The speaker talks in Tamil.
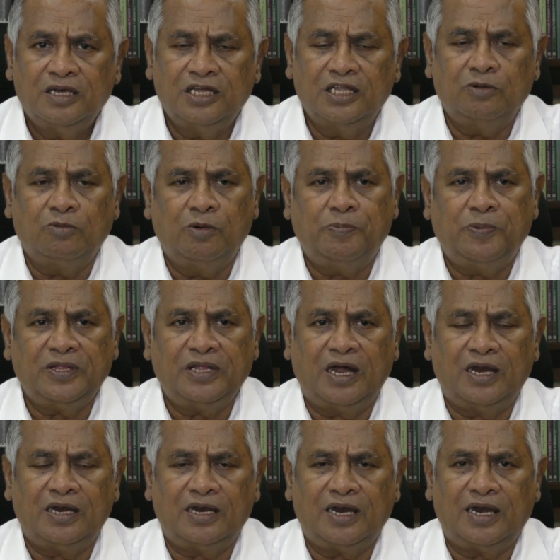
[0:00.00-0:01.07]
இந்த முப்பது
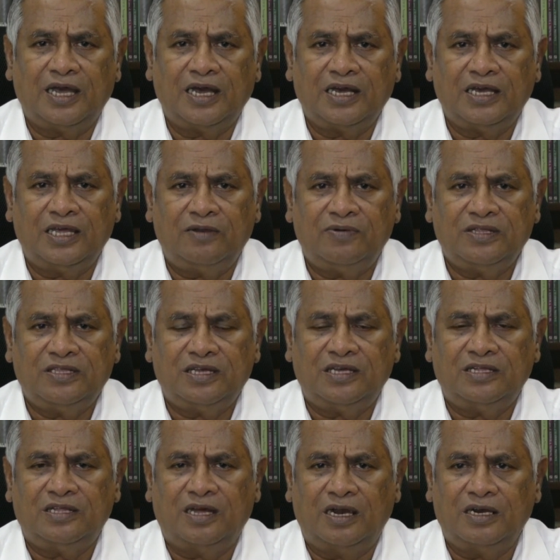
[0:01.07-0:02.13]
ஆண்டுகளாக
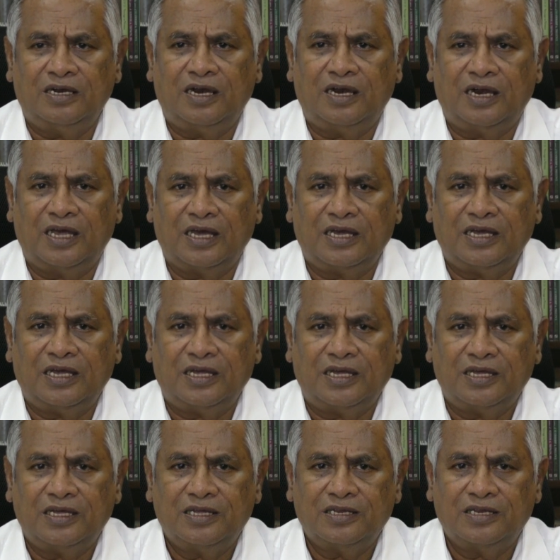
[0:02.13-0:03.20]
இருபத்தைந்து ஆண்டுகளாக
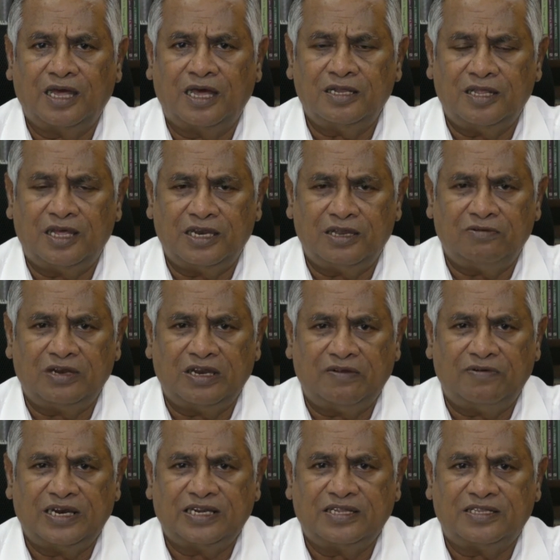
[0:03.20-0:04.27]
நான் தானே உன்னை
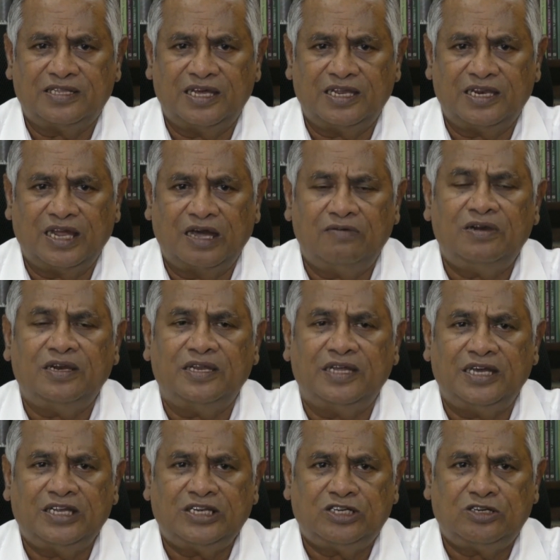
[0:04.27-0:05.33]
வளர்த்தேன் அவள்
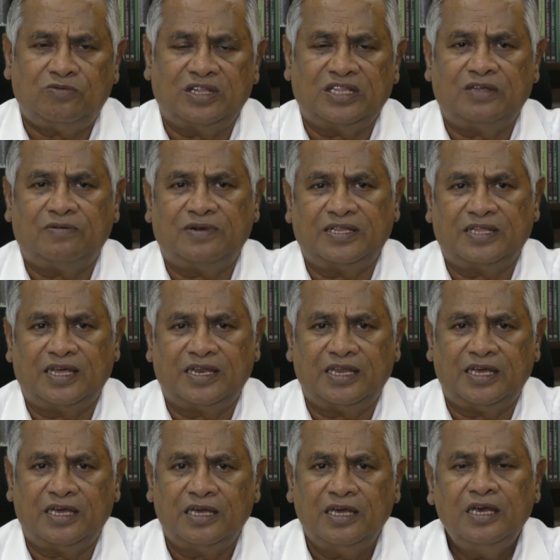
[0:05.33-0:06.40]
நேற்று வந்தவள்
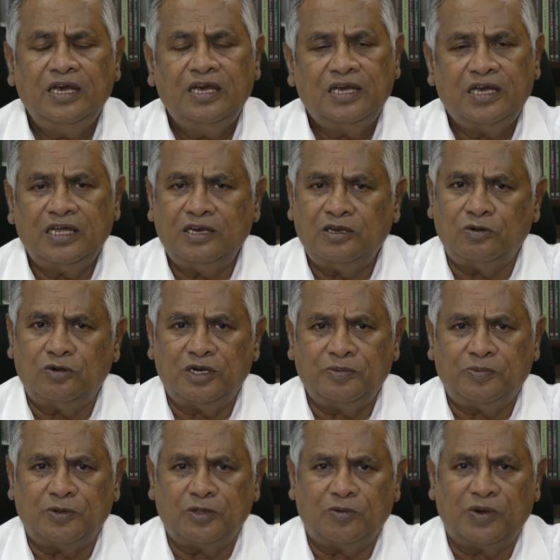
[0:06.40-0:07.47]
தானே என்று கூட
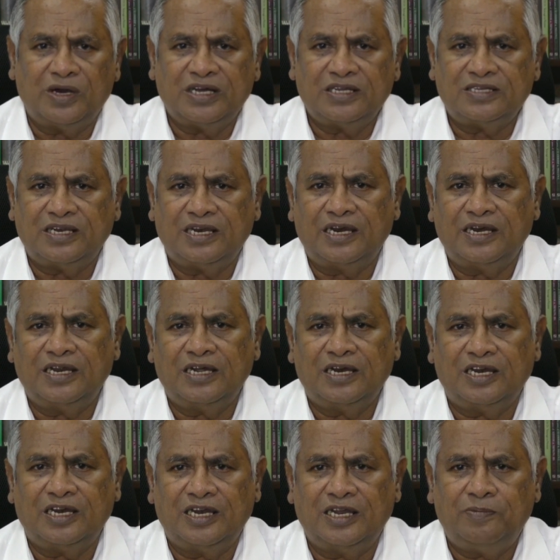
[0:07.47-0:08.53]
பொதுவாக சில
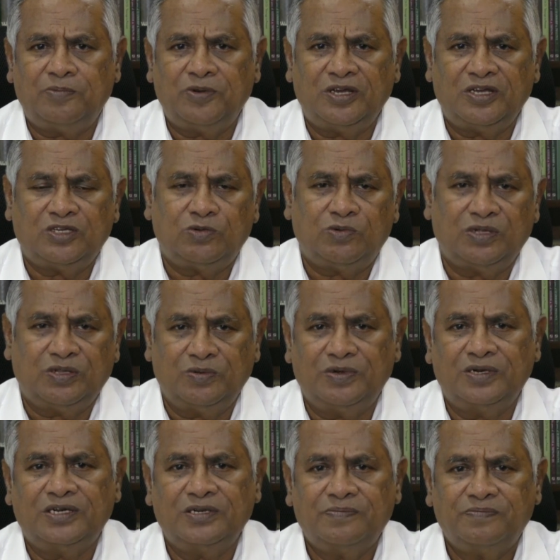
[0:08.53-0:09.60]
இடங்களிலே பேசுவது
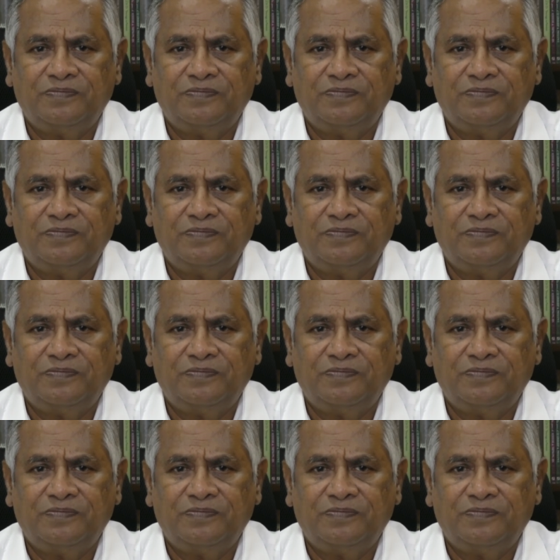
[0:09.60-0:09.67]
உண்டு